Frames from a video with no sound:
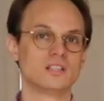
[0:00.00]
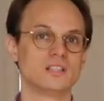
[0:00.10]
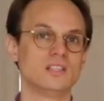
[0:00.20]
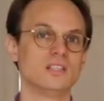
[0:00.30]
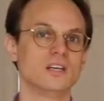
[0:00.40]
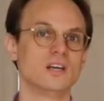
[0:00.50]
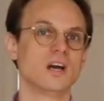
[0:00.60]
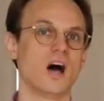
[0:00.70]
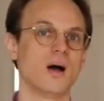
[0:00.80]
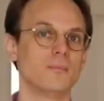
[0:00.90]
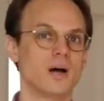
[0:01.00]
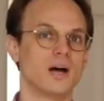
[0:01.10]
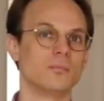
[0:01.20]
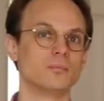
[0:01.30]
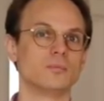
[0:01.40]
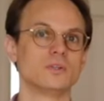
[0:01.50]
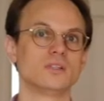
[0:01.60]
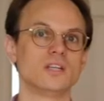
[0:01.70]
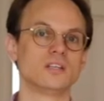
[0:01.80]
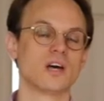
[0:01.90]
die ähm,
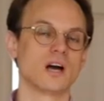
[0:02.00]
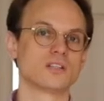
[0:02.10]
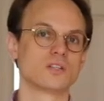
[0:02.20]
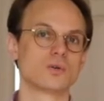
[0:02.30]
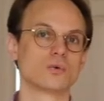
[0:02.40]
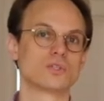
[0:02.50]
die Interaktion